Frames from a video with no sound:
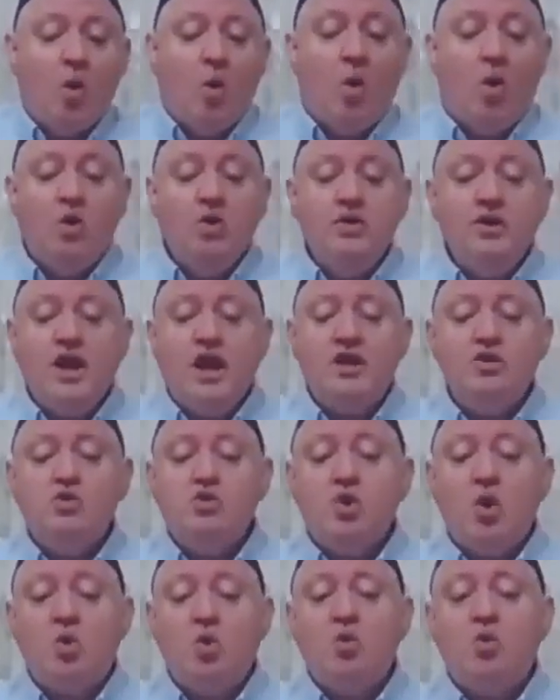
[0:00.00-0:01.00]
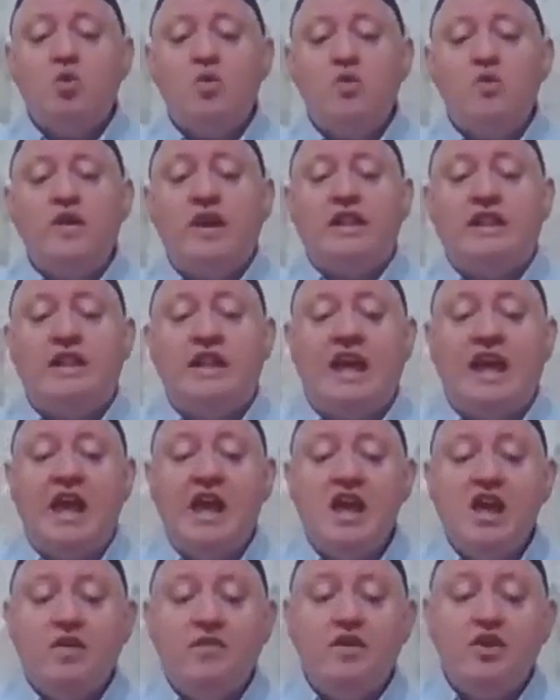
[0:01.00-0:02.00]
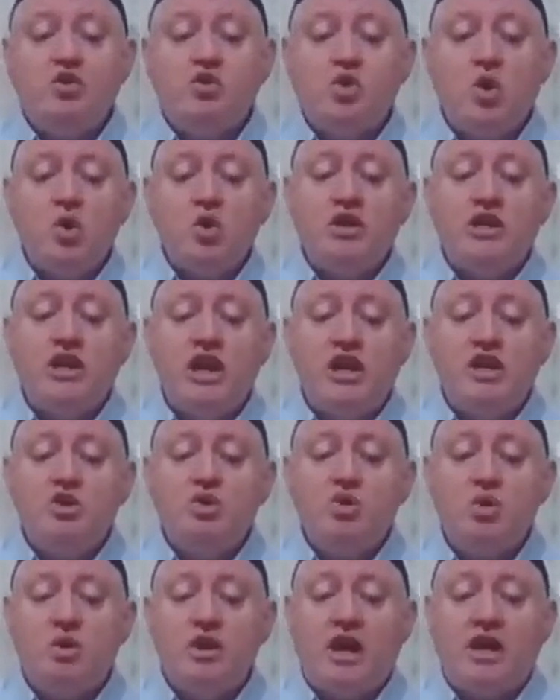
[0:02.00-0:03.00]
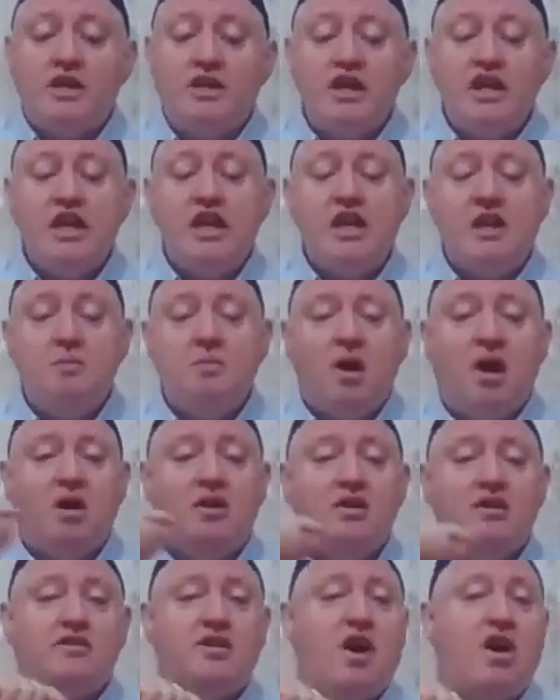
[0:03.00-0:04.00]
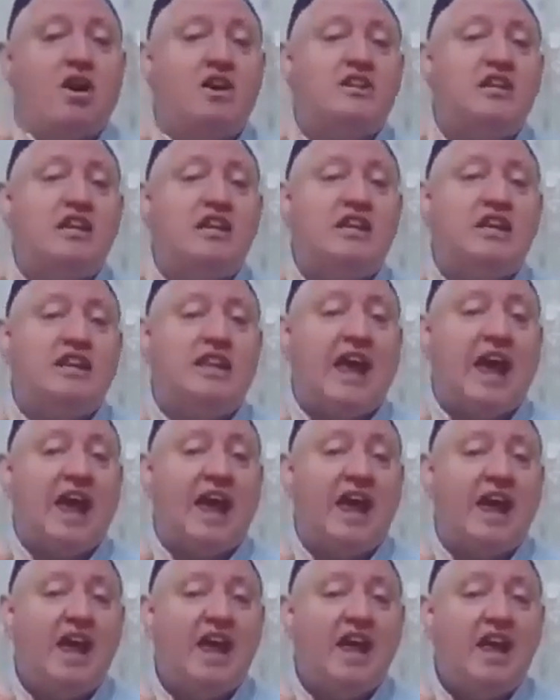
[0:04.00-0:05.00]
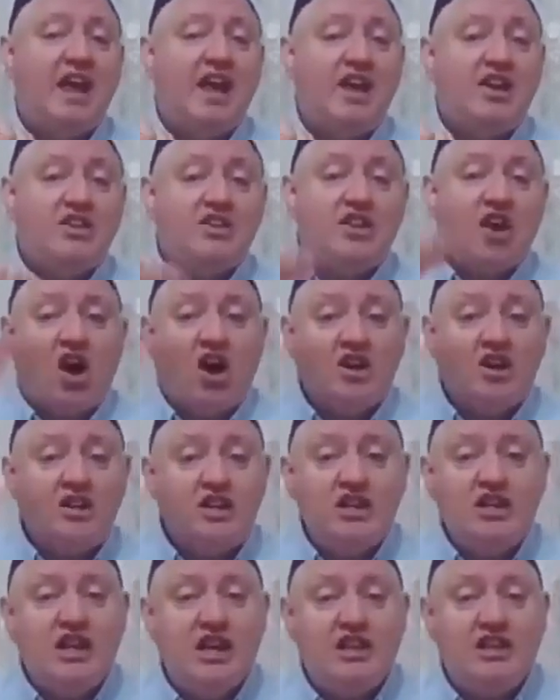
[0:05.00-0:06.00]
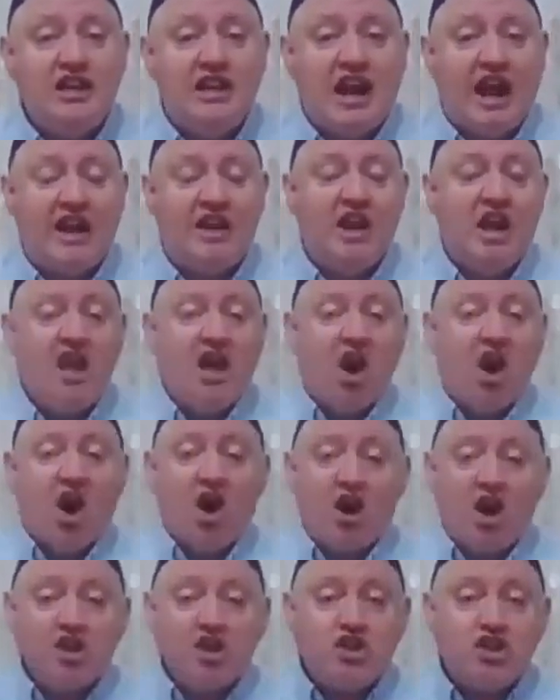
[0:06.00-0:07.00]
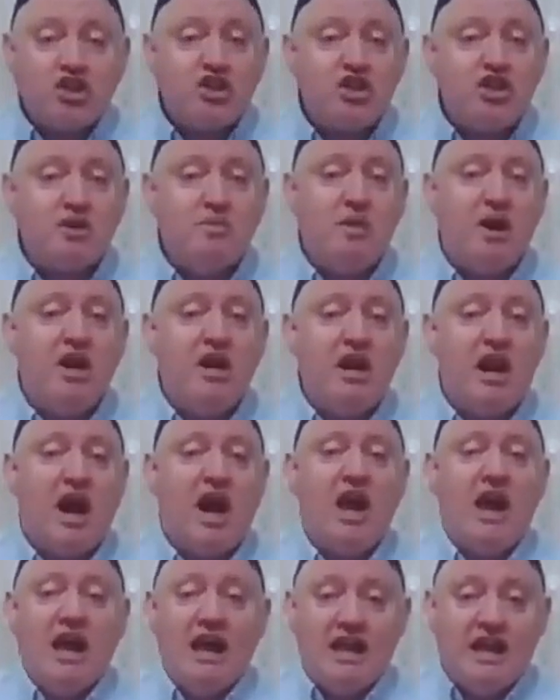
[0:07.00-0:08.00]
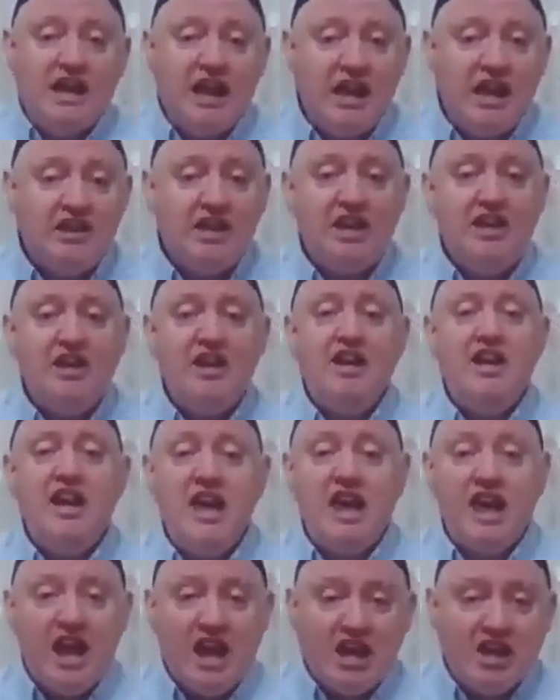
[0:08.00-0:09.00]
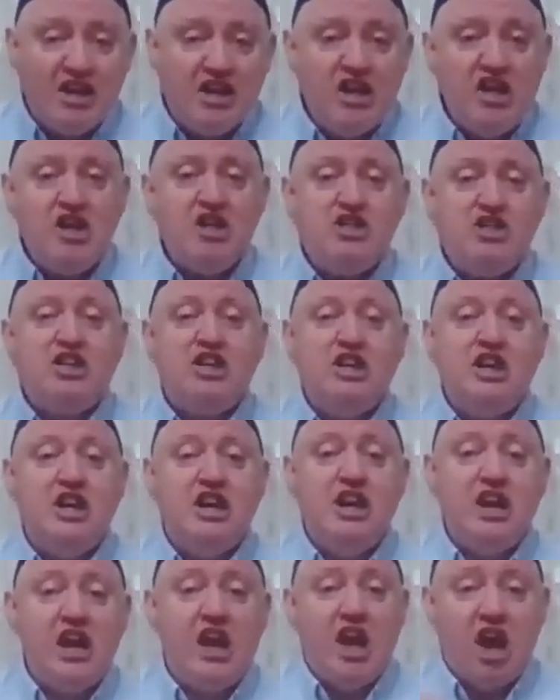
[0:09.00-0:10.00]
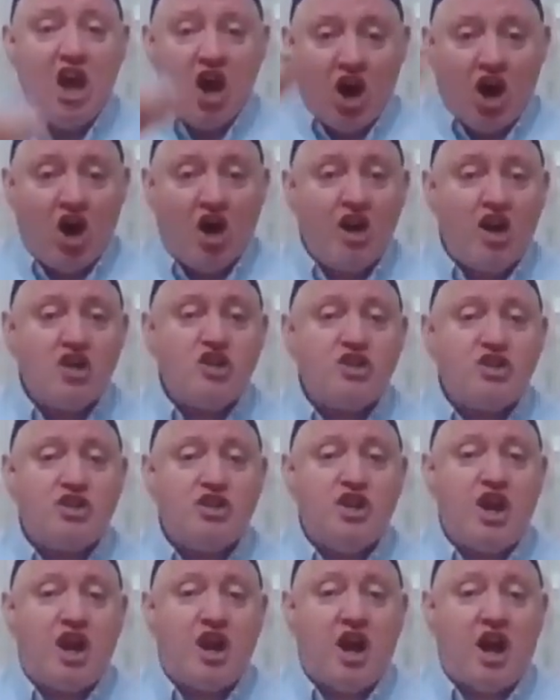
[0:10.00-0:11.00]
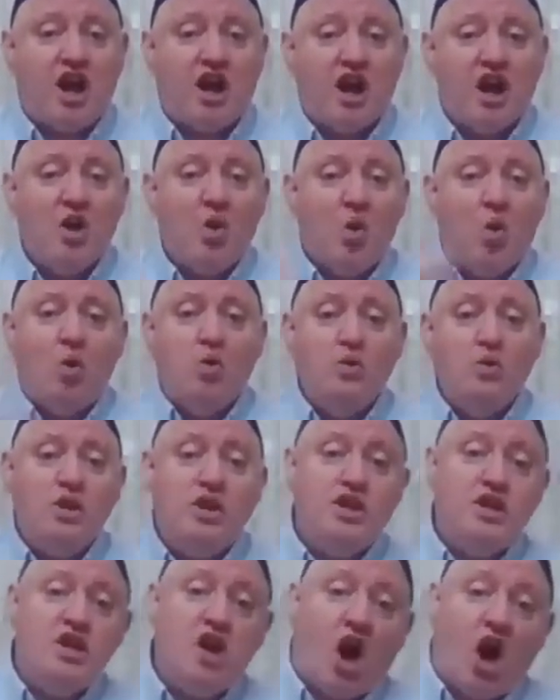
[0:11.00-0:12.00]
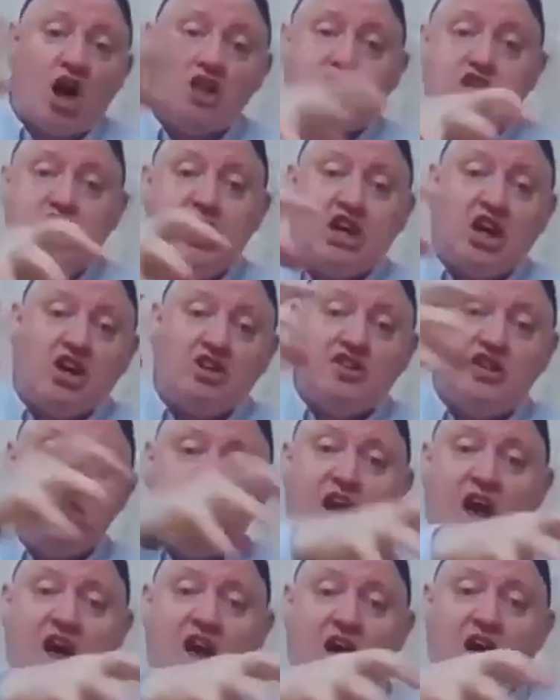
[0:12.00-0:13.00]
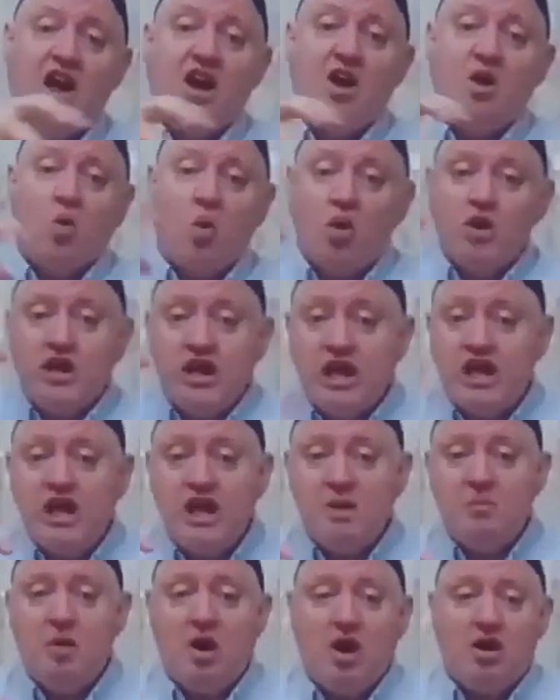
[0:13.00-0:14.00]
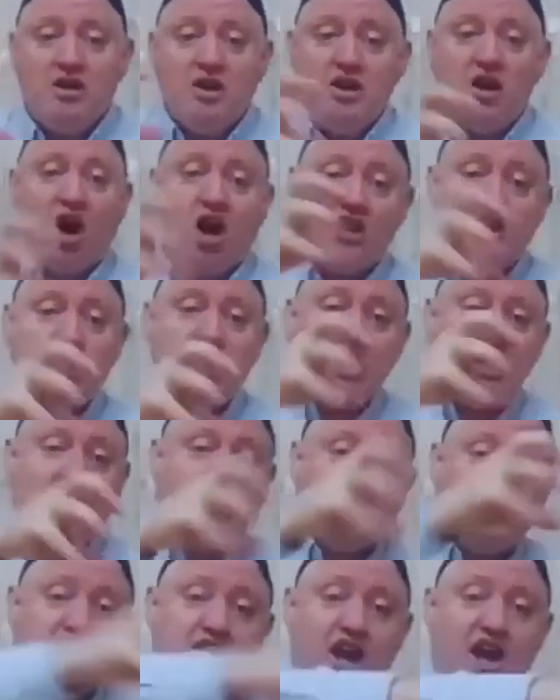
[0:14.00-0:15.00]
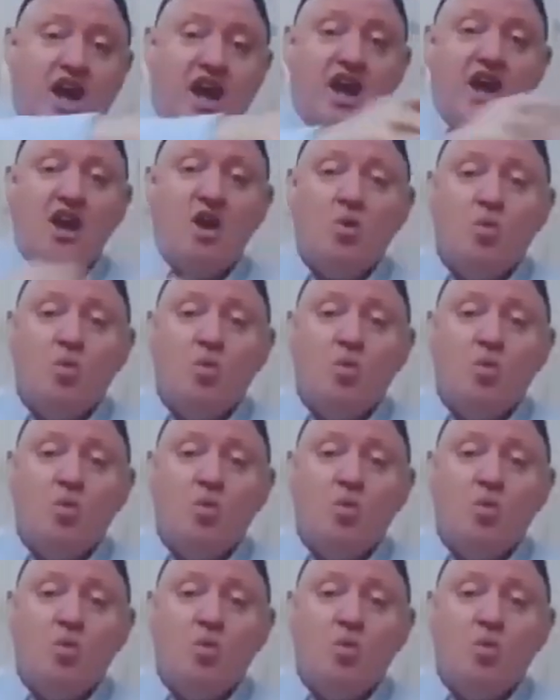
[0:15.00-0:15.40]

Ondan çok kuvvetli ve çok geniş olan imanı tahkikide, tahkik edilen araştırmayla nedenini, niçinini araştırarak onların hakikatına, o imanın hakikatına